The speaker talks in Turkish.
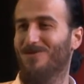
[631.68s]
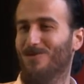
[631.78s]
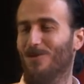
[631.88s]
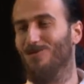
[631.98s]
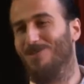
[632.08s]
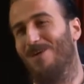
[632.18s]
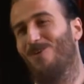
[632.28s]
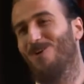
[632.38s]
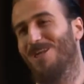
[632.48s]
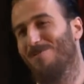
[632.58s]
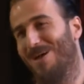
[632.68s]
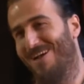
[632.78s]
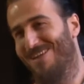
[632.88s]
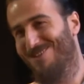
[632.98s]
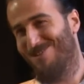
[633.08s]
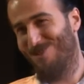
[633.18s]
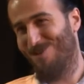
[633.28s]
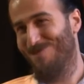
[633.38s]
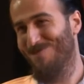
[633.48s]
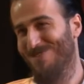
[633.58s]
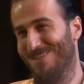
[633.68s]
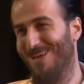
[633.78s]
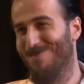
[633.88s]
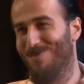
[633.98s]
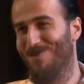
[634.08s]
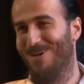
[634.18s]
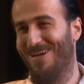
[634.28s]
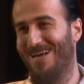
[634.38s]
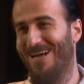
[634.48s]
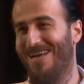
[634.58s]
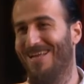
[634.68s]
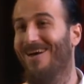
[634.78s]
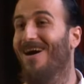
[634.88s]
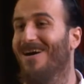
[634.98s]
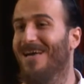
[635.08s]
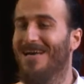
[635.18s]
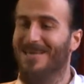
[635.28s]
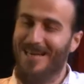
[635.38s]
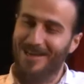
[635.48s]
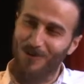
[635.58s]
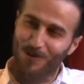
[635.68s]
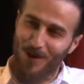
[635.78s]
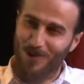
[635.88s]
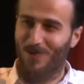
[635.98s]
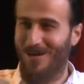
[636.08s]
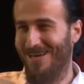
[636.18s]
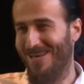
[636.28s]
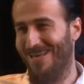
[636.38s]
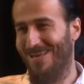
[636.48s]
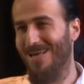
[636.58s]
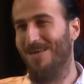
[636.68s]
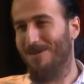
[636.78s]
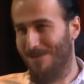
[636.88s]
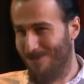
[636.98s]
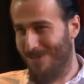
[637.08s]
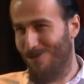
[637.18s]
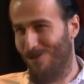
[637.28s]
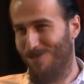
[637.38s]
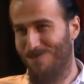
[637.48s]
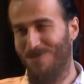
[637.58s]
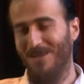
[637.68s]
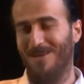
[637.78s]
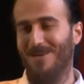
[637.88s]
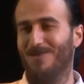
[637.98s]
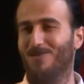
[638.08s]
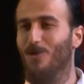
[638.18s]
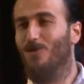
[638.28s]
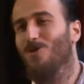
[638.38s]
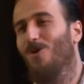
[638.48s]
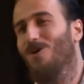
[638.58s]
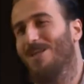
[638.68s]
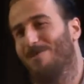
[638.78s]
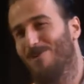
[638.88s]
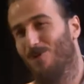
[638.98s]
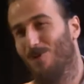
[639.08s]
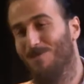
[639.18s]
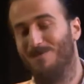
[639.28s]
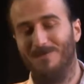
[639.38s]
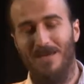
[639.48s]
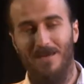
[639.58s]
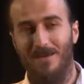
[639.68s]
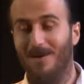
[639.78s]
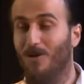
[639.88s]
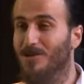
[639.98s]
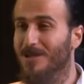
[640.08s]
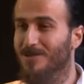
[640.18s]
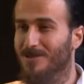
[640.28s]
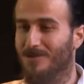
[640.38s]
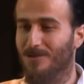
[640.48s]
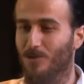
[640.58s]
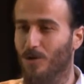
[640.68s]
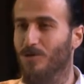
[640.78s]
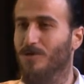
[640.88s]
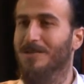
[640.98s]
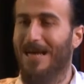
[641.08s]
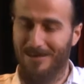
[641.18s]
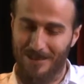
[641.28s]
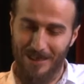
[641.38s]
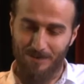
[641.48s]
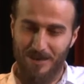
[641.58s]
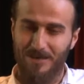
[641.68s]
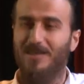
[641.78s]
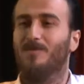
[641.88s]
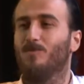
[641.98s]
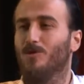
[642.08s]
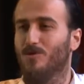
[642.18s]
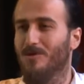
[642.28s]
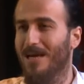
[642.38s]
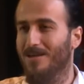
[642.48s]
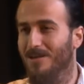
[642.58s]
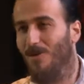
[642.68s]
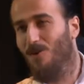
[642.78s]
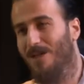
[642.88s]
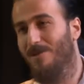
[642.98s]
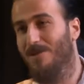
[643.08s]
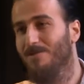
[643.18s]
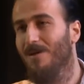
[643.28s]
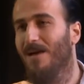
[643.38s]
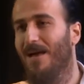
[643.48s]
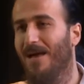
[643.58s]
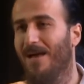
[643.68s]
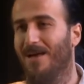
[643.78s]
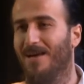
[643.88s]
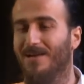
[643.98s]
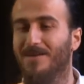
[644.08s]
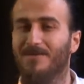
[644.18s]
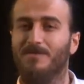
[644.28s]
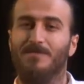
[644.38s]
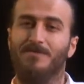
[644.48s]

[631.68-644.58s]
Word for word: Dokunuza oynama diyorum. tamam mı? Hala Bu. devam Aynen. ediyor mu? Yani ufak ufak ara ara ama yeniyorum. Dokunu oynama diyorum. Hoca dokun yani şey yaptı hani gitmiyorsun derken oynama dedim. Aa.